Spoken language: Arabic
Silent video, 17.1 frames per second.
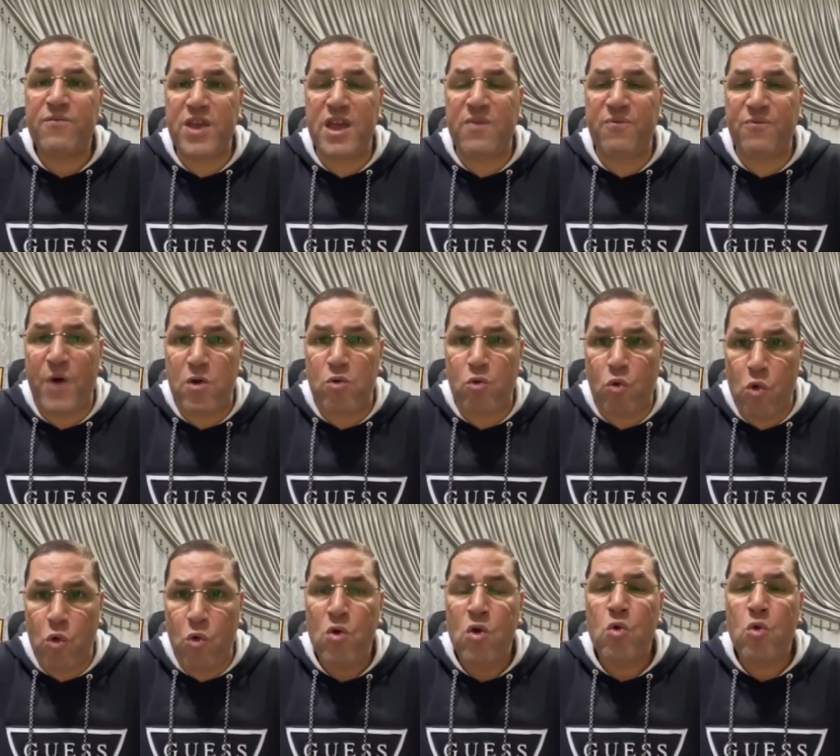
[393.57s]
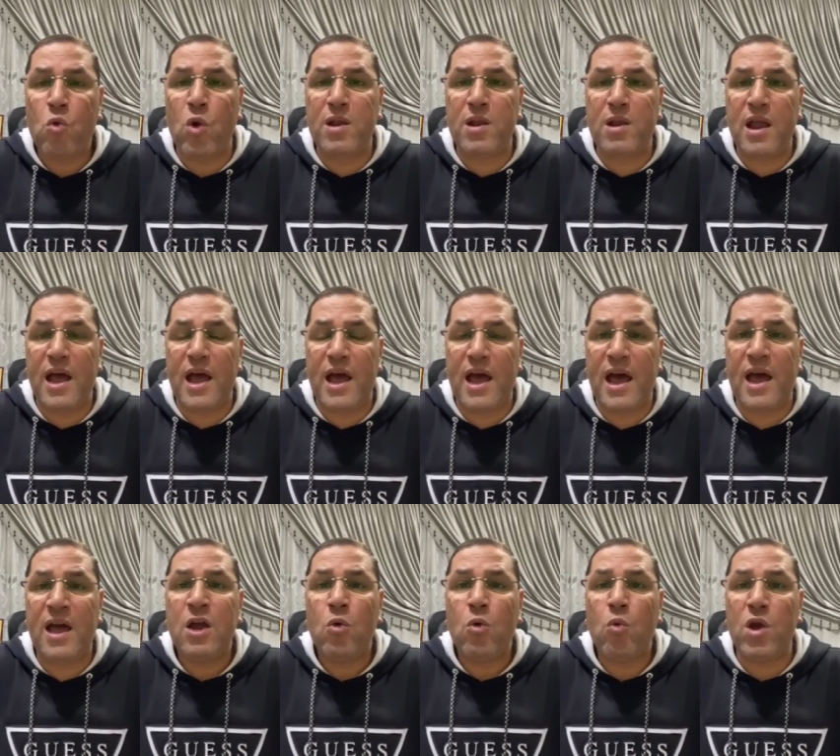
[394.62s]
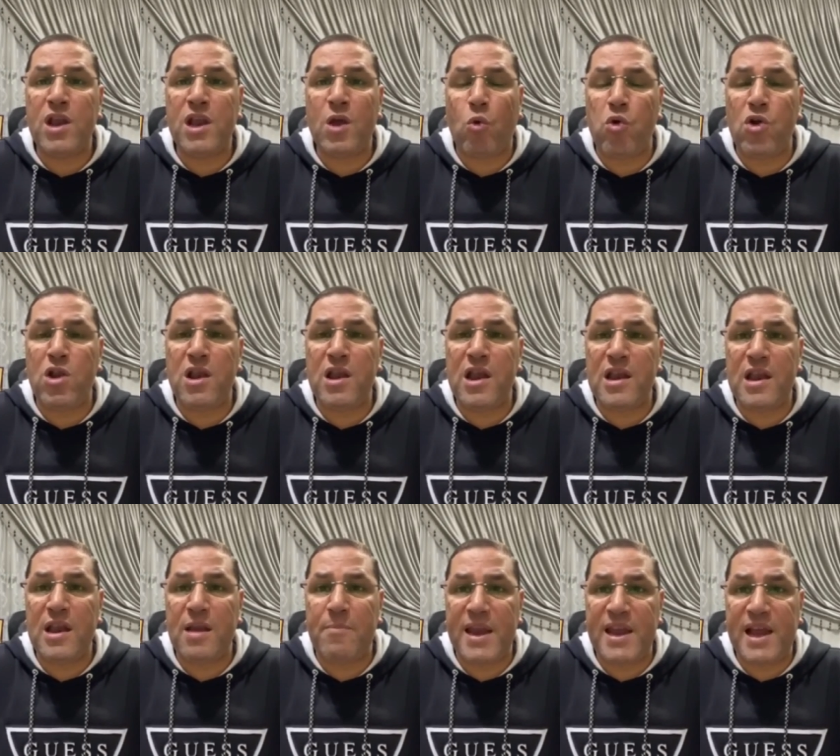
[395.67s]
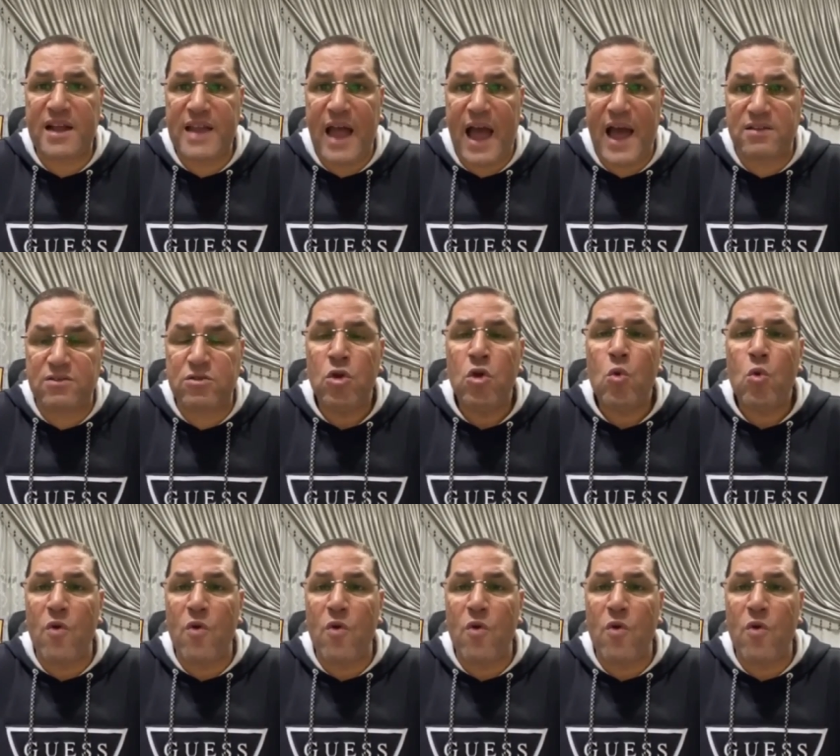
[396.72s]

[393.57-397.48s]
في فرقه وال... ولكل من اجتهد